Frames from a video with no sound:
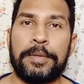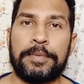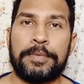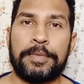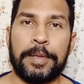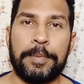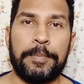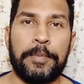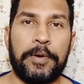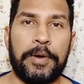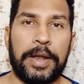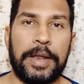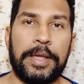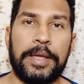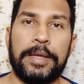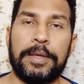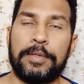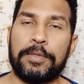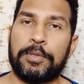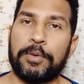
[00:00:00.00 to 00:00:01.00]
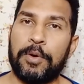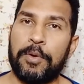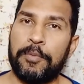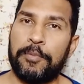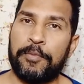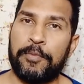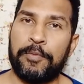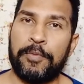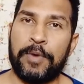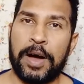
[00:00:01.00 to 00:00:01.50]
सिम वाले तो
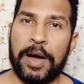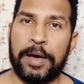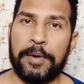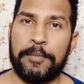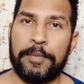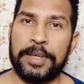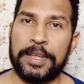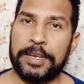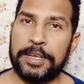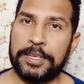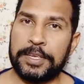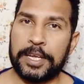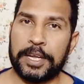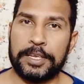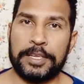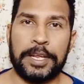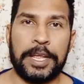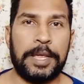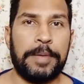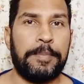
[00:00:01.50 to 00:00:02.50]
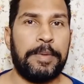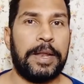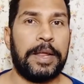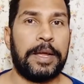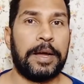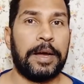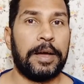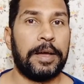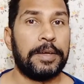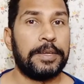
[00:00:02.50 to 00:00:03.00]
वहाँ वही रिचार्ज नहीं
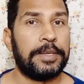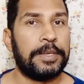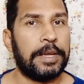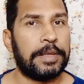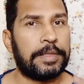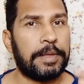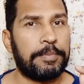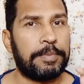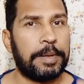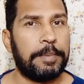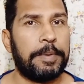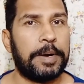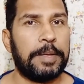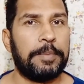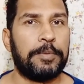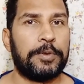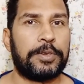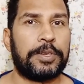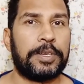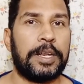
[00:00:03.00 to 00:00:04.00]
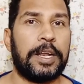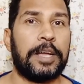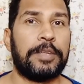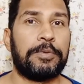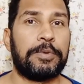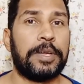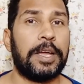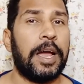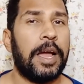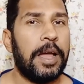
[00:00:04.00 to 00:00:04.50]
मिलेगा ये सबसे बड़ी मुश्किल आ
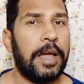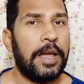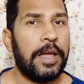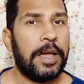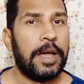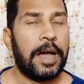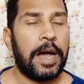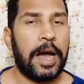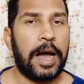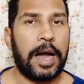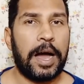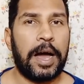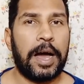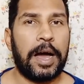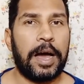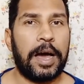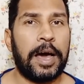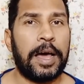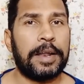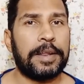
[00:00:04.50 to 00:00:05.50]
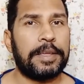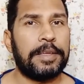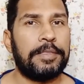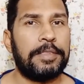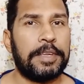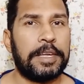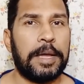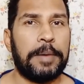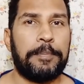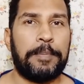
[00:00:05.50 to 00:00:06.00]
चुकी है हर
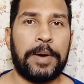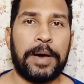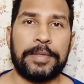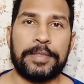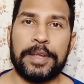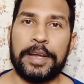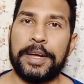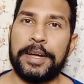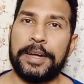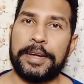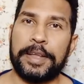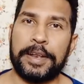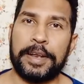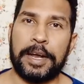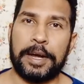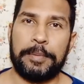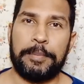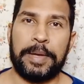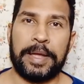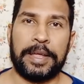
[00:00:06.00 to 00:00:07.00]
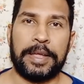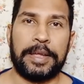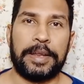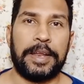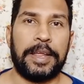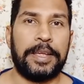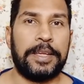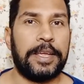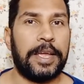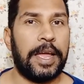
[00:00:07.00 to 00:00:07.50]
किसी के पास इंटरनेट
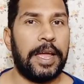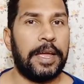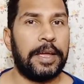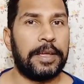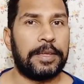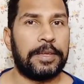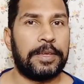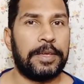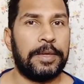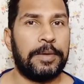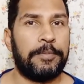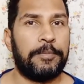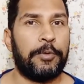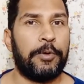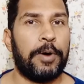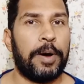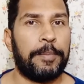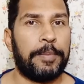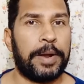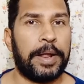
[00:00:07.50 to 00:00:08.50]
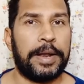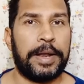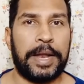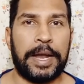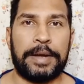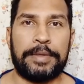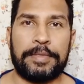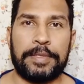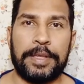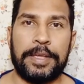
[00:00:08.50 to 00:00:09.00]
बैंकिंग नहीं है कि वो अपना
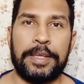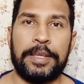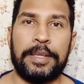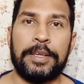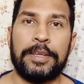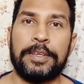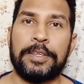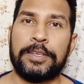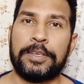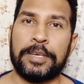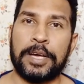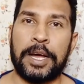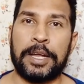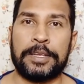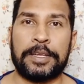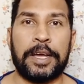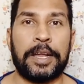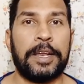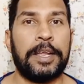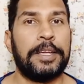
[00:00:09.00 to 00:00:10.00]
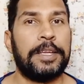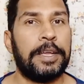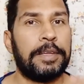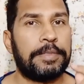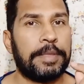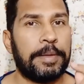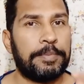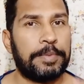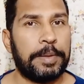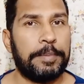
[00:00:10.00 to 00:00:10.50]
नेट से ही चार्ज कर ले
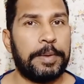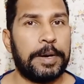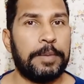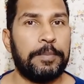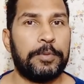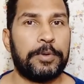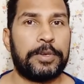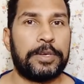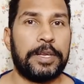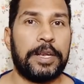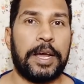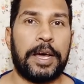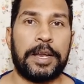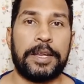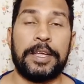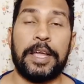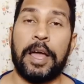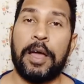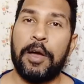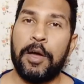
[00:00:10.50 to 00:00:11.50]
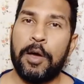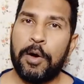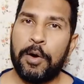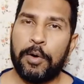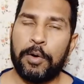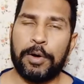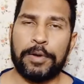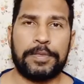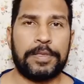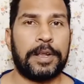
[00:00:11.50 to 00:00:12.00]
ये सबसे बड़ी मुश्किल आ रही है
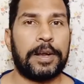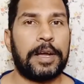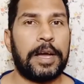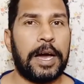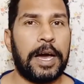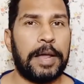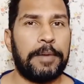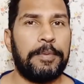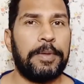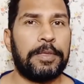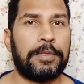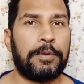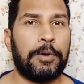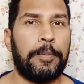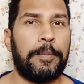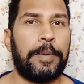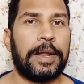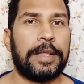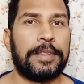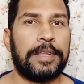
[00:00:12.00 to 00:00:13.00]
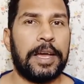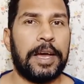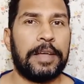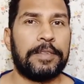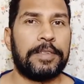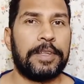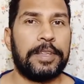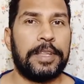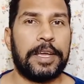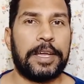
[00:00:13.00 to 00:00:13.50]
और सरकार भी इसको बड़े
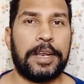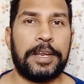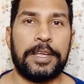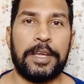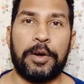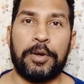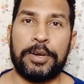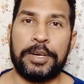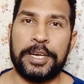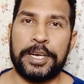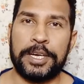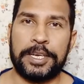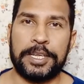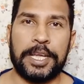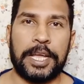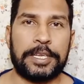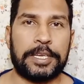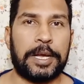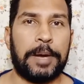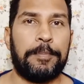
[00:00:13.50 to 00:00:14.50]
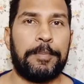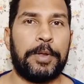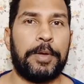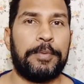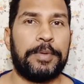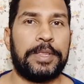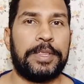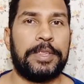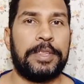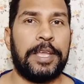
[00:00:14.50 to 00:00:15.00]
ध्यान से देख रही है और डी
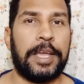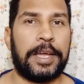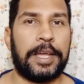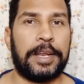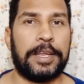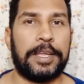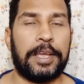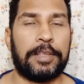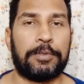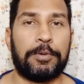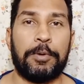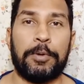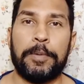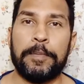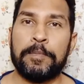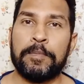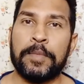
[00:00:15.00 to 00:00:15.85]
कंपनियां भी देख रही है इसको